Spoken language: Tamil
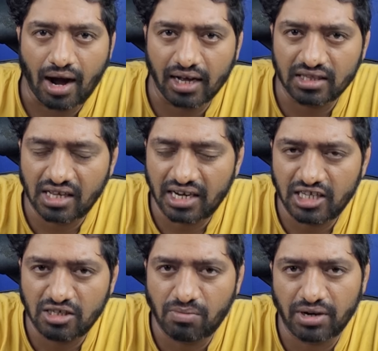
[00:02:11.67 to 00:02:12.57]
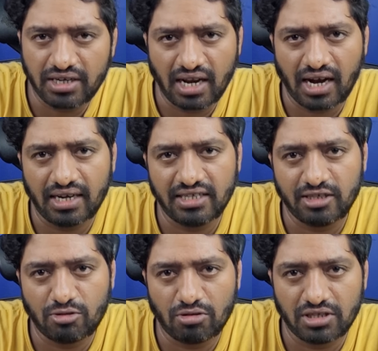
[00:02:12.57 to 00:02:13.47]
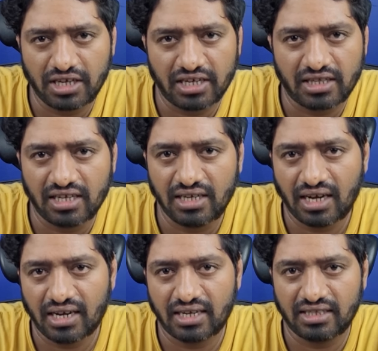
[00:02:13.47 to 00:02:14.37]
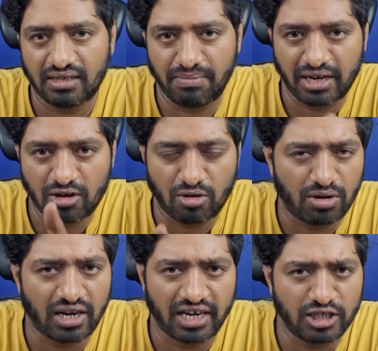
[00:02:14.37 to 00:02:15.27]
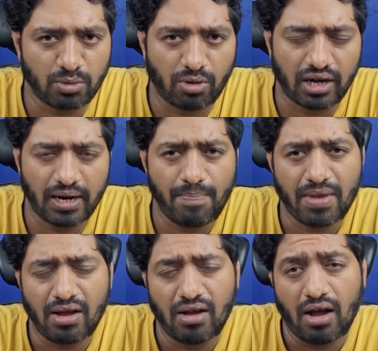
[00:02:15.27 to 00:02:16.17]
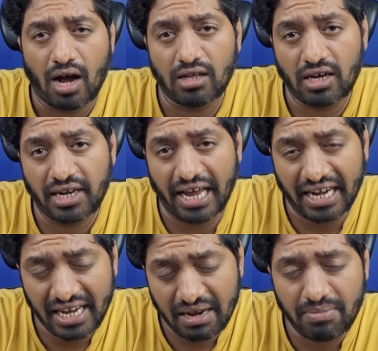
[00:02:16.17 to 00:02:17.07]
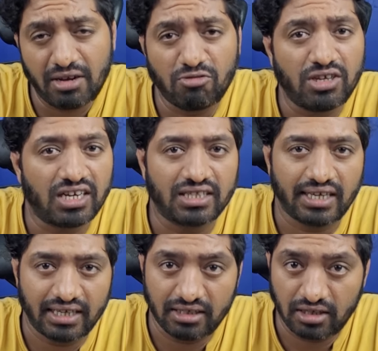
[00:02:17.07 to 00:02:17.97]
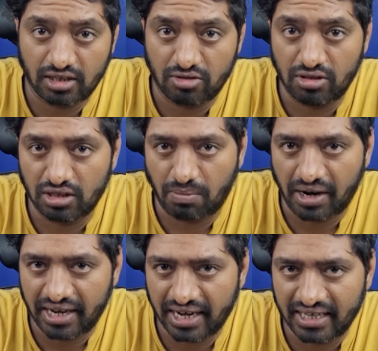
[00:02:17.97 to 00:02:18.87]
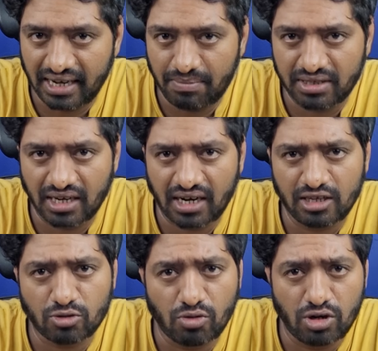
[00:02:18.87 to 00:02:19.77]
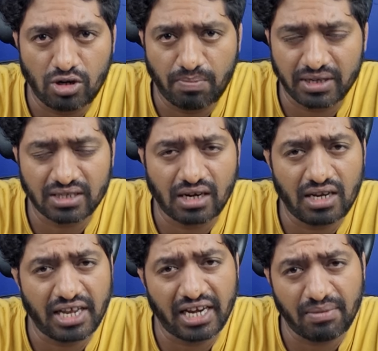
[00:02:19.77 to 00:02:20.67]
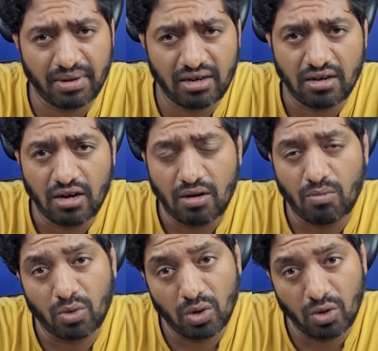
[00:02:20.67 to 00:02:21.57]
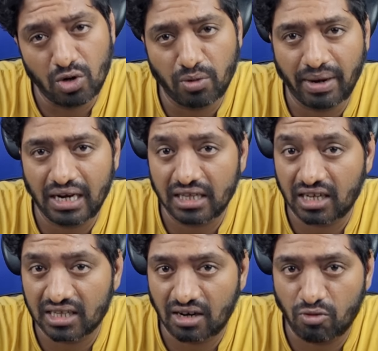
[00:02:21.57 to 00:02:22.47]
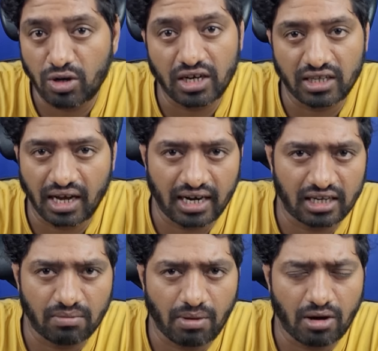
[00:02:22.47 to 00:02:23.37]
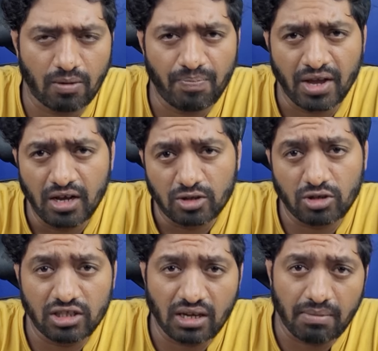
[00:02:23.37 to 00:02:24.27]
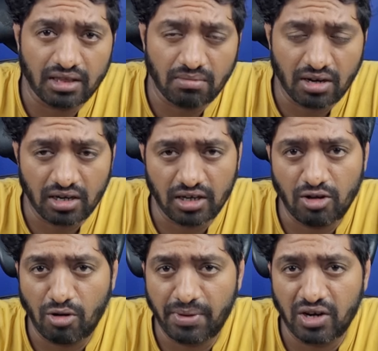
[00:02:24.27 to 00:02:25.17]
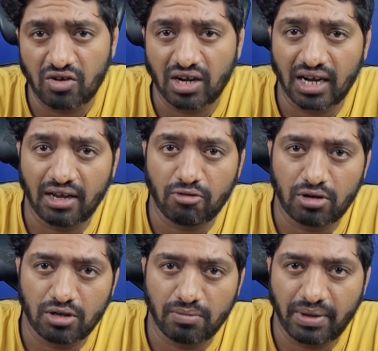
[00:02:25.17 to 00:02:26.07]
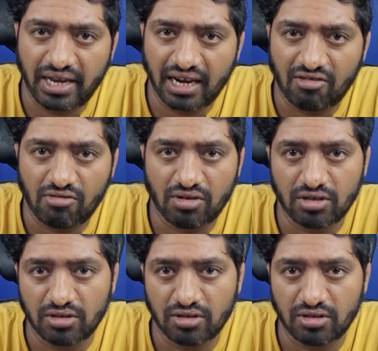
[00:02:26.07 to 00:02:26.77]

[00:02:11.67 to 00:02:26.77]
அந்த ரேஞ்சுக்கு போயிட்டு அடித்து துவைச்சி எடுத்து அங்கேருந்து மீட்கணுன்ற ரேஞ்சுக்கு போனாங்க அதில் நிறைய பேர் உயிரிழந்தாங்க அதாவது இந்த பணைய கைதியில் பிடிச்சாங்களே ஸ்கூல் பசங்களாம் நிறைய பேர் முந்நூறுக்கு மேலே அந்த இடத்துல உயிரிழந்தாங்கன்றதை பார்க்குறோம் ஸோ இது சம்மந்தமாக யூரோப்பியன் யூனியனில் ஒரு பெரிய அளவு